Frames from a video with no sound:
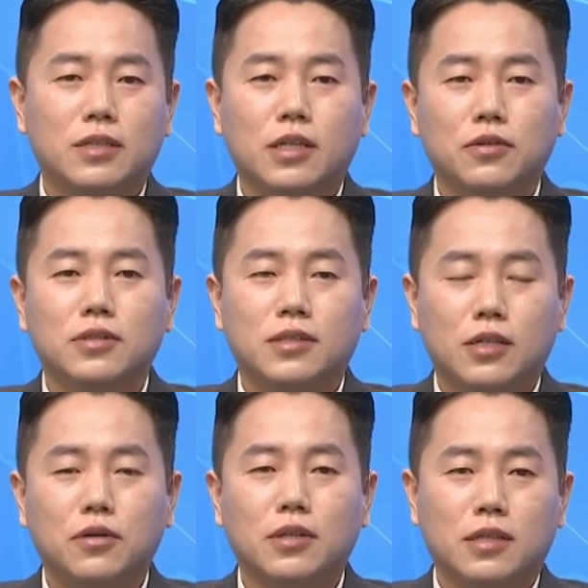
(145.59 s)
2차 전지
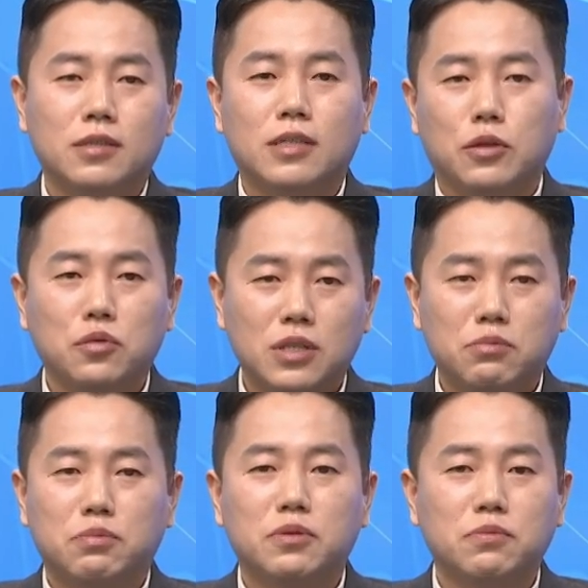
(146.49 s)
섹터가 되든 자동차
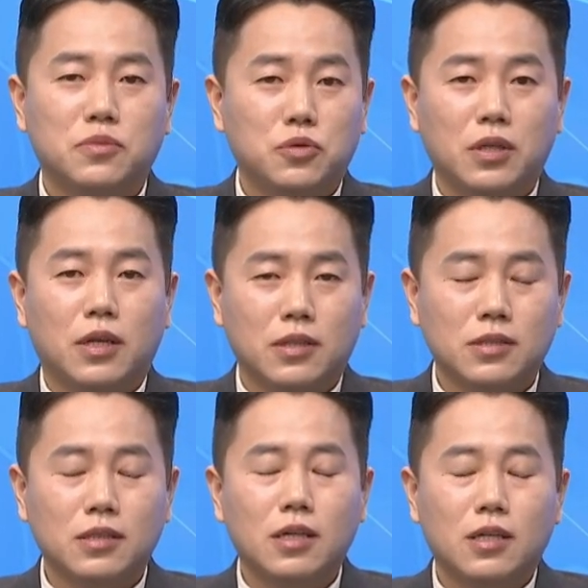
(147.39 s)
부품 쪽이
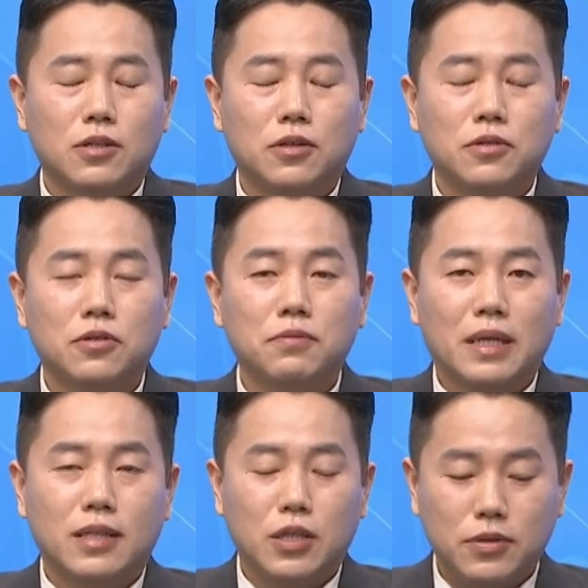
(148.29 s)
되든 그런 건
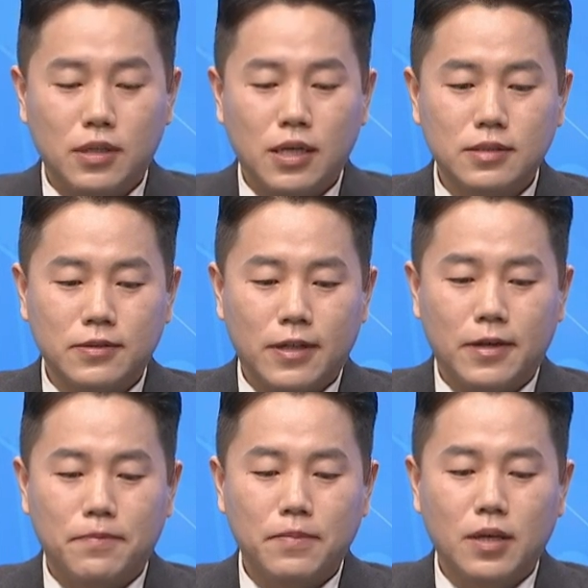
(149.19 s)
맞다라고 생각을
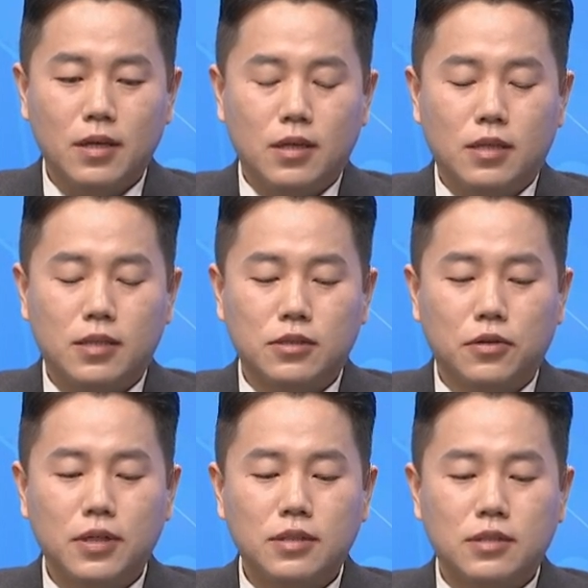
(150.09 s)
하는데 일단
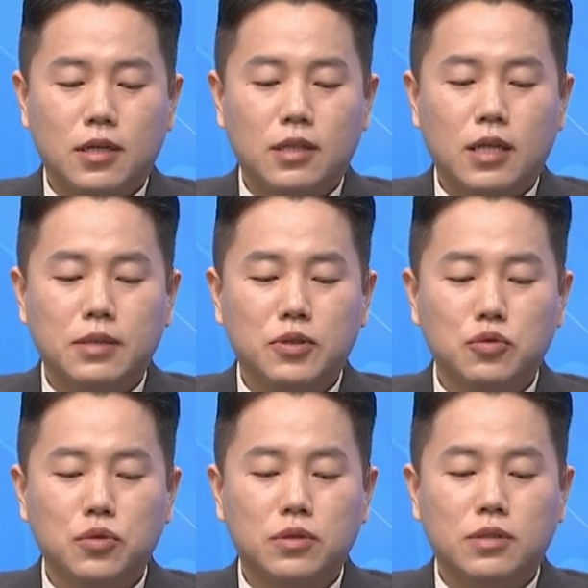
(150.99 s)
전기차나 아니면
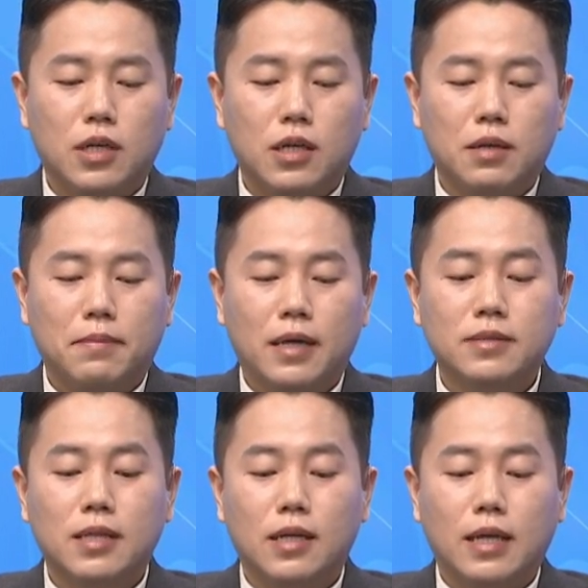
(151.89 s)
수소차,
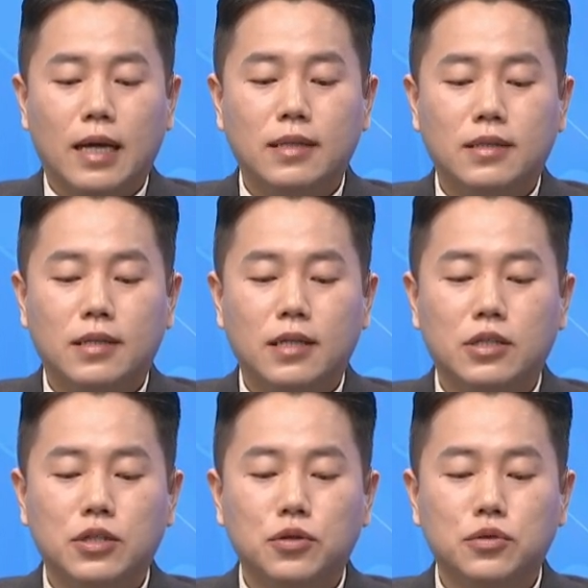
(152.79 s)
방산, IT,
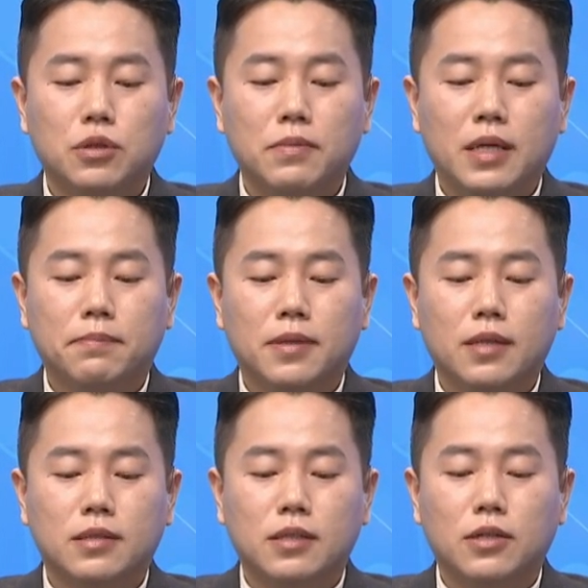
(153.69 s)
의료 정밀
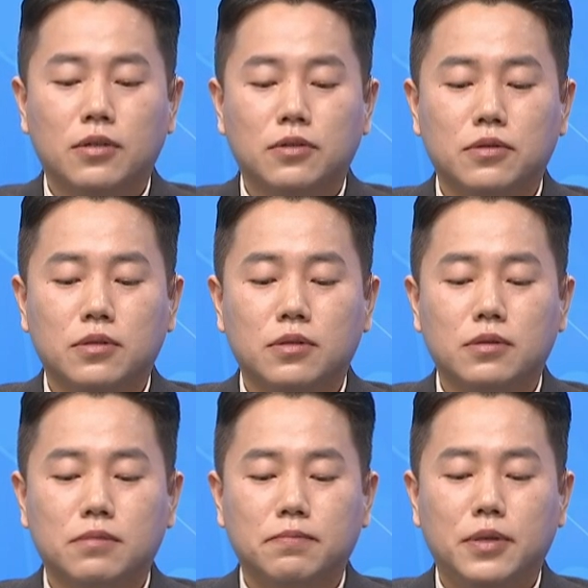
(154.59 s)
임플란트
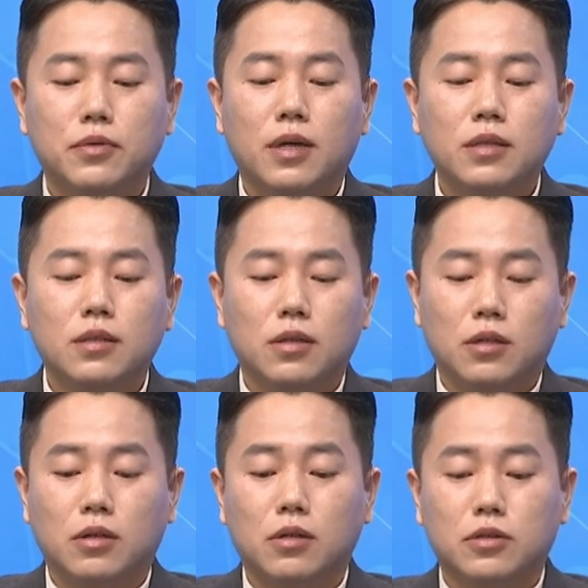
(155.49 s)
이런 필요한
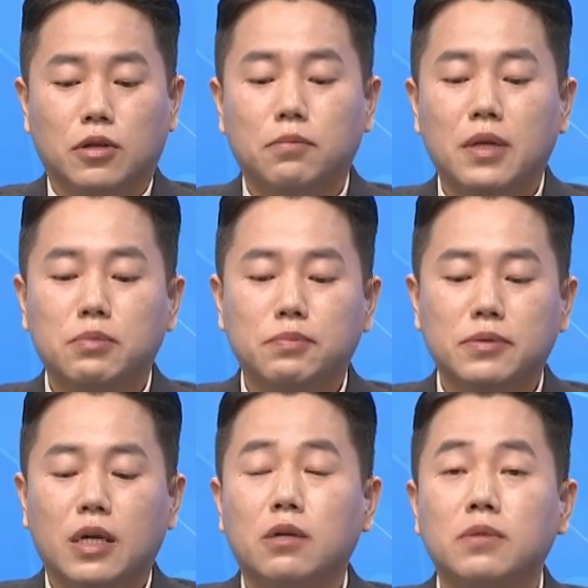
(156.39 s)
어 정밀 부품
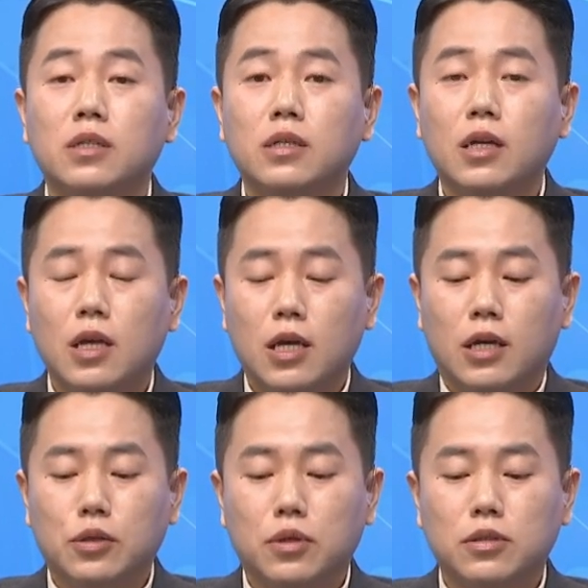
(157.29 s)
사업을
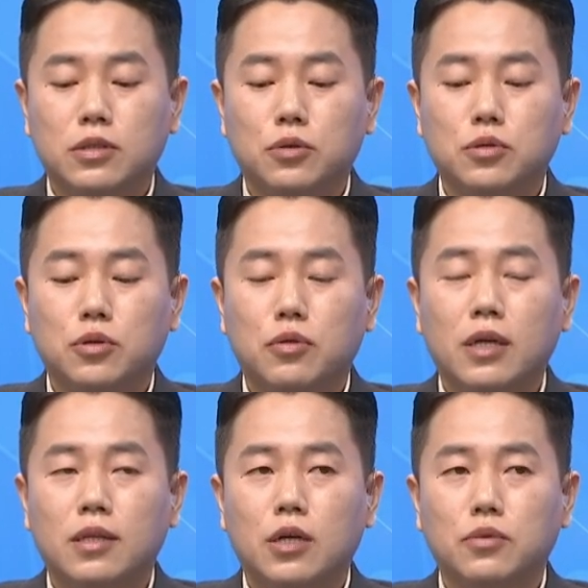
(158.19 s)
계속해서 지속적으로
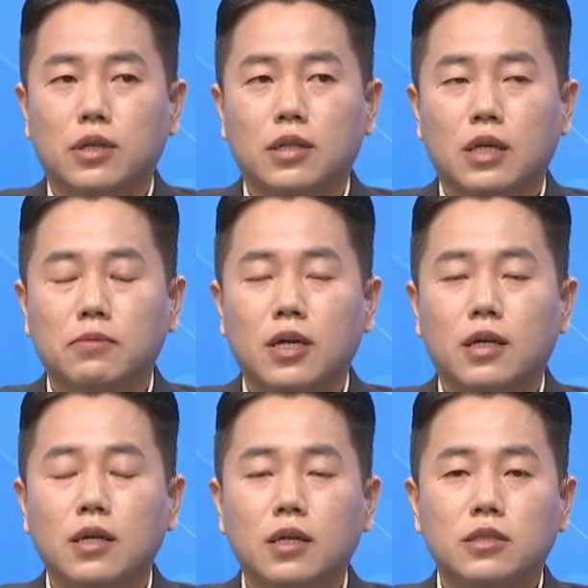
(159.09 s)
확대하고 있기
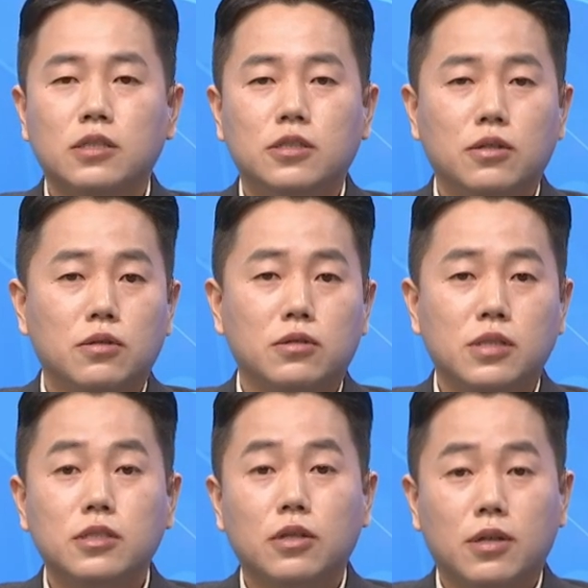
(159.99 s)
때문에 실적
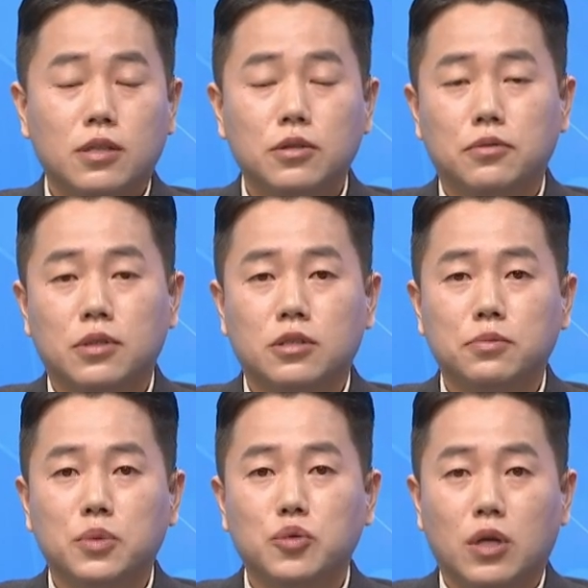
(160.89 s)
실적 같은 경우에는
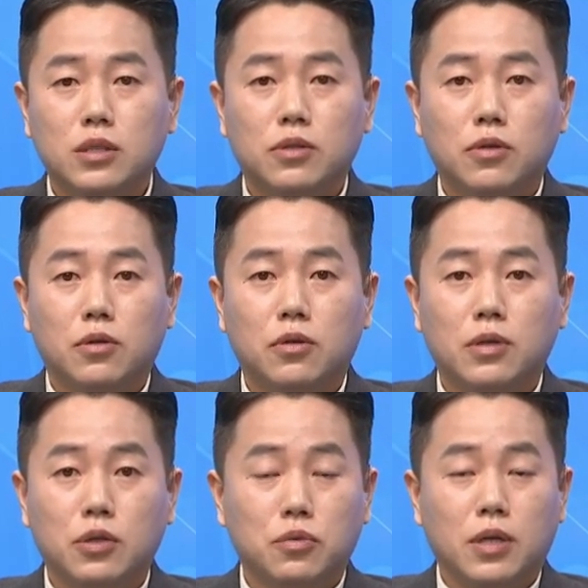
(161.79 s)
점점 좋아질
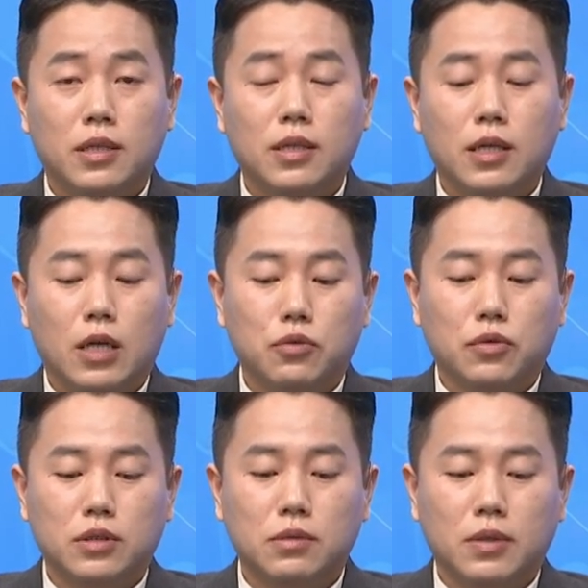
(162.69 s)
거라고 얘기가 나오고
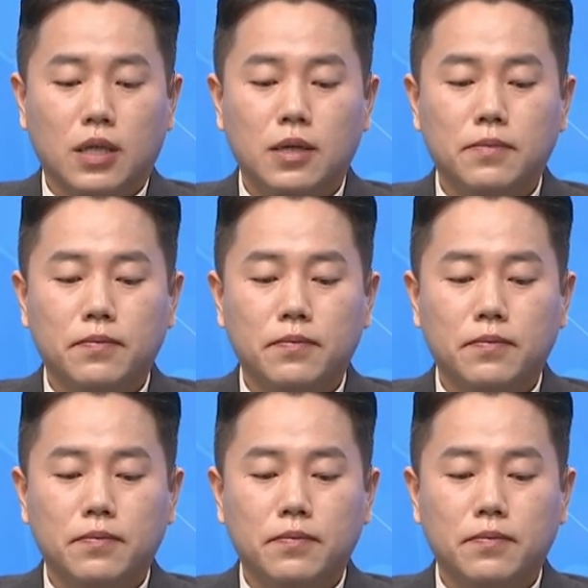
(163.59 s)
있습니다.